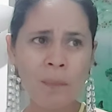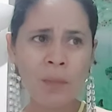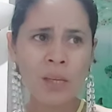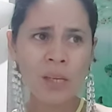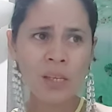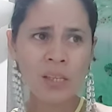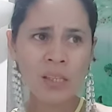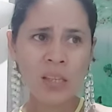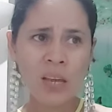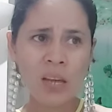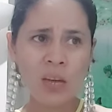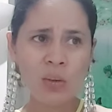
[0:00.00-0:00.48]

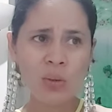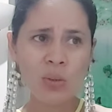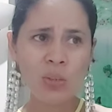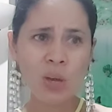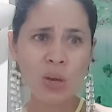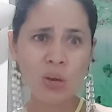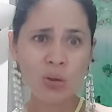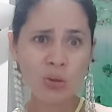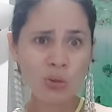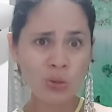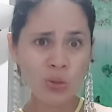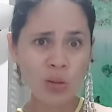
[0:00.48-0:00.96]
si ano si
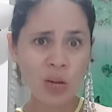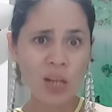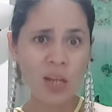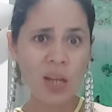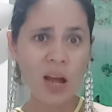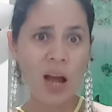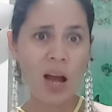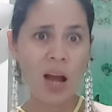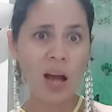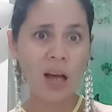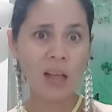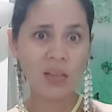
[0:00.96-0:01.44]
Australia
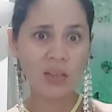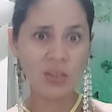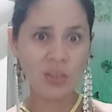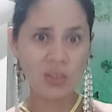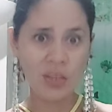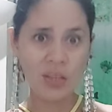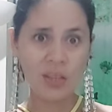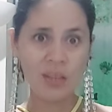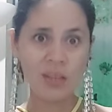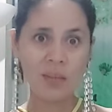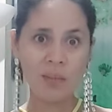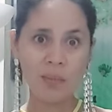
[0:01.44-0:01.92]
ang
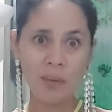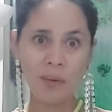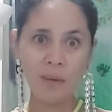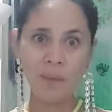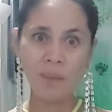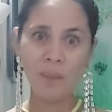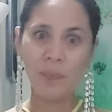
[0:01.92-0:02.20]
andiyan di ba?